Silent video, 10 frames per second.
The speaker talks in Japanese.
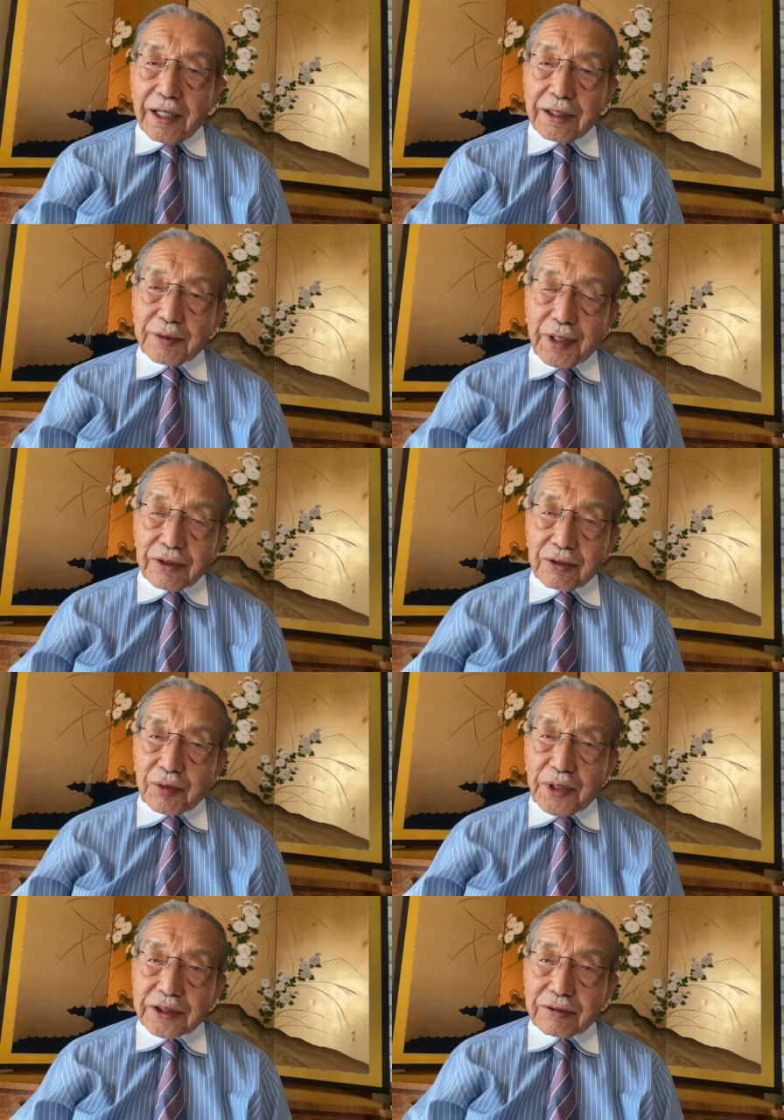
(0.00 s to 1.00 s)
一番
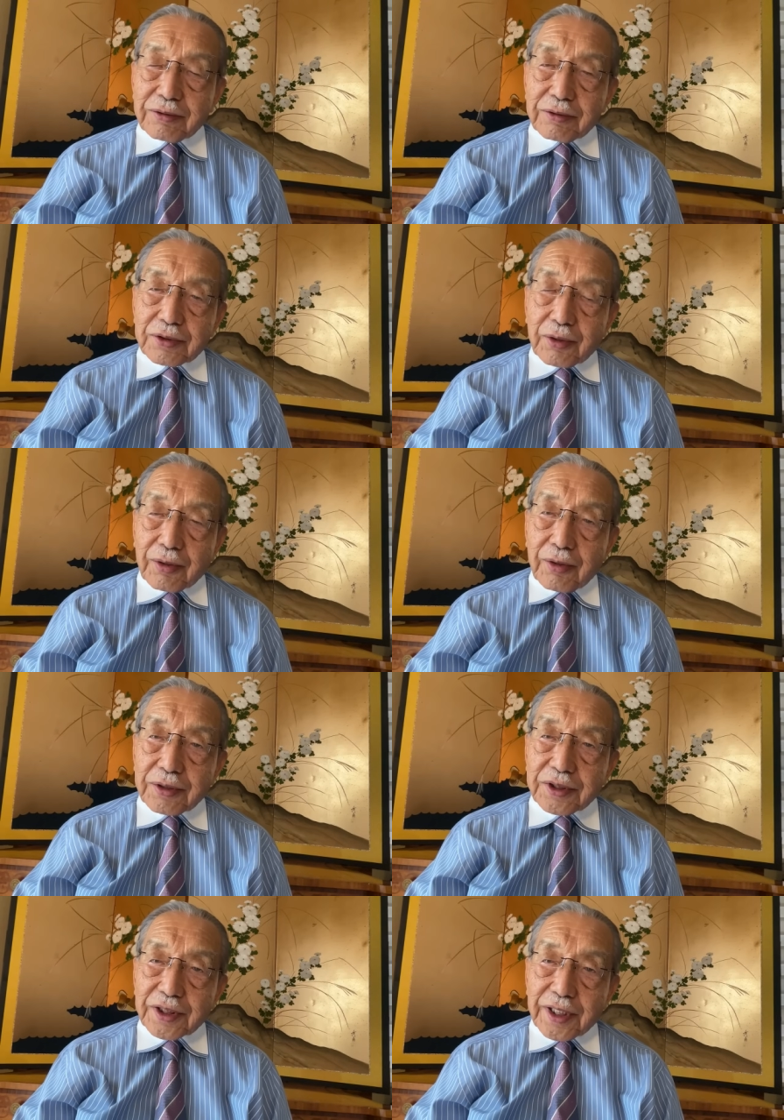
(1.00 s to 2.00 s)
望ましく、それ
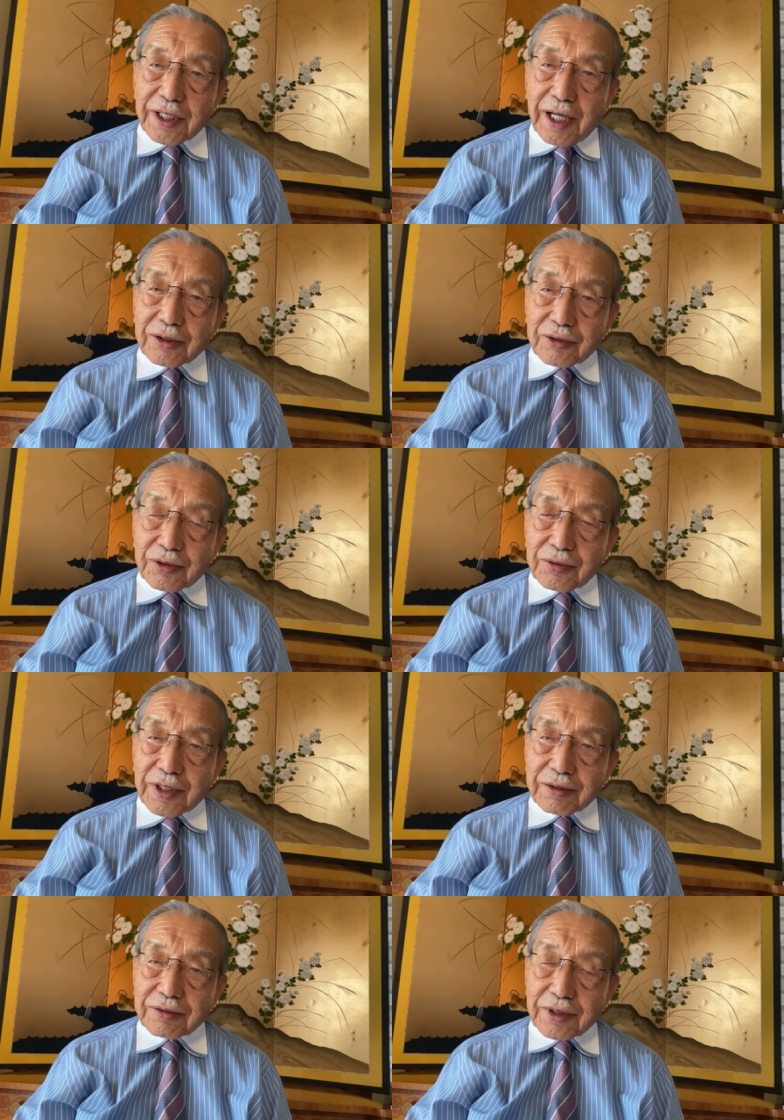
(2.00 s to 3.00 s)
を日銀が望ん
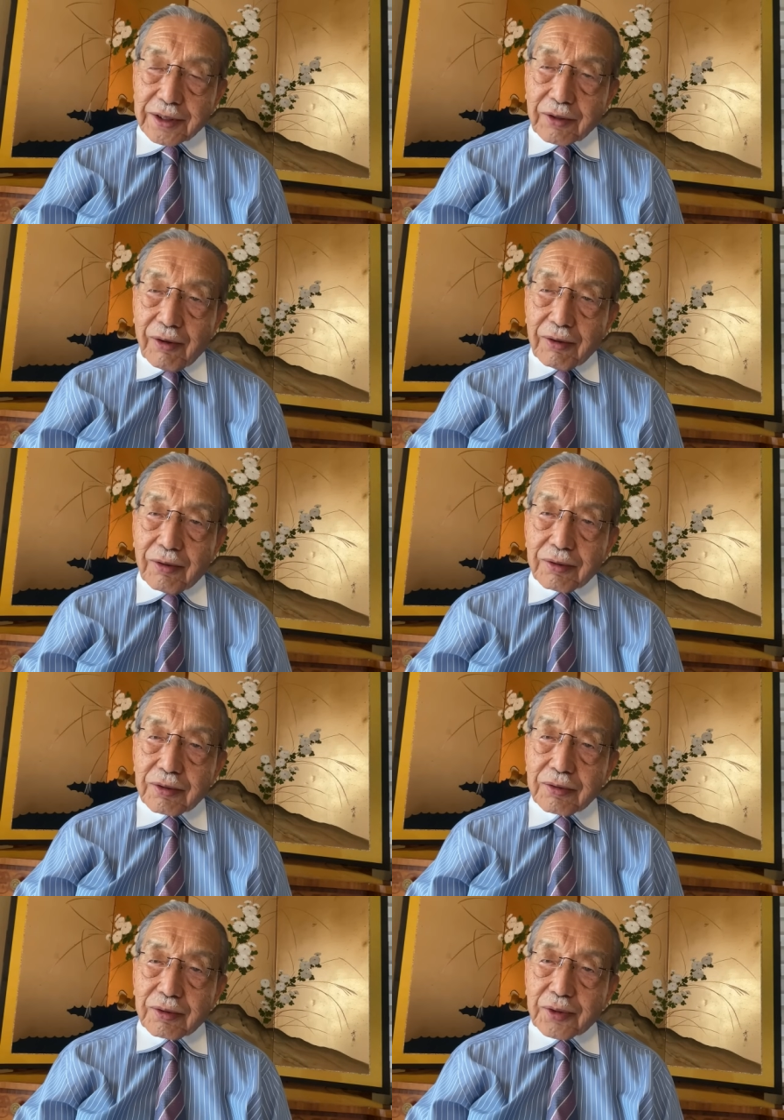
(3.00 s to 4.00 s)
でるんだとい
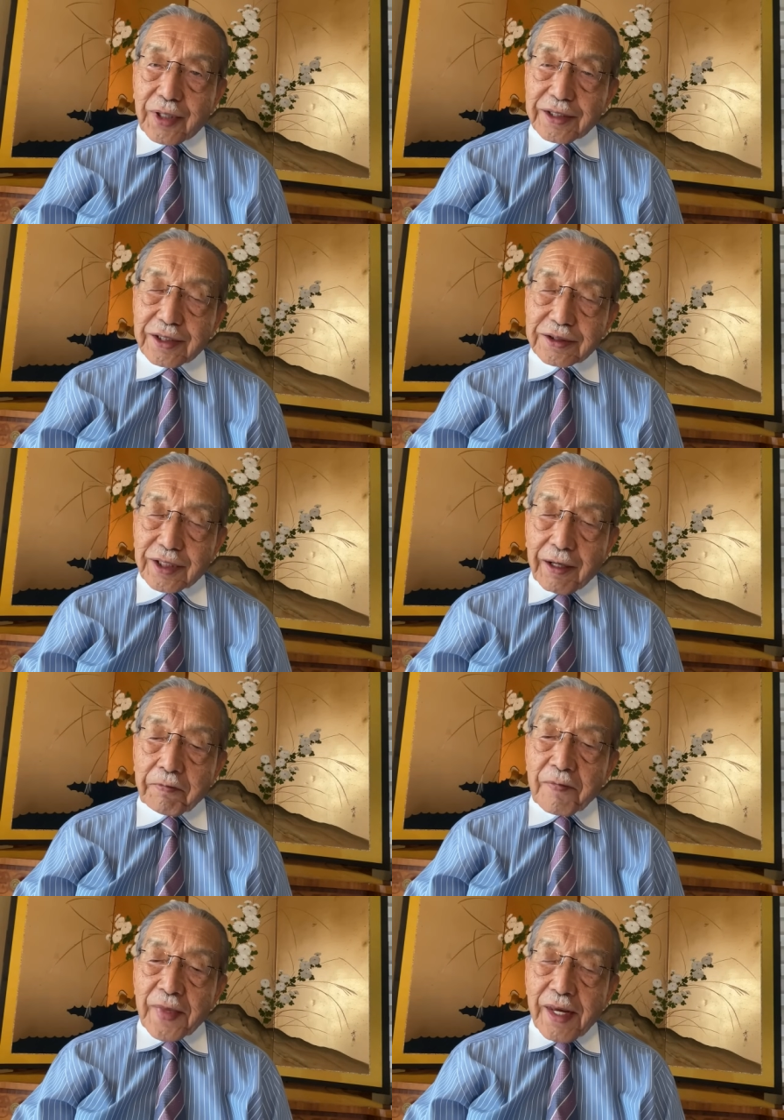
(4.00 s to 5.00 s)
うことなんですね。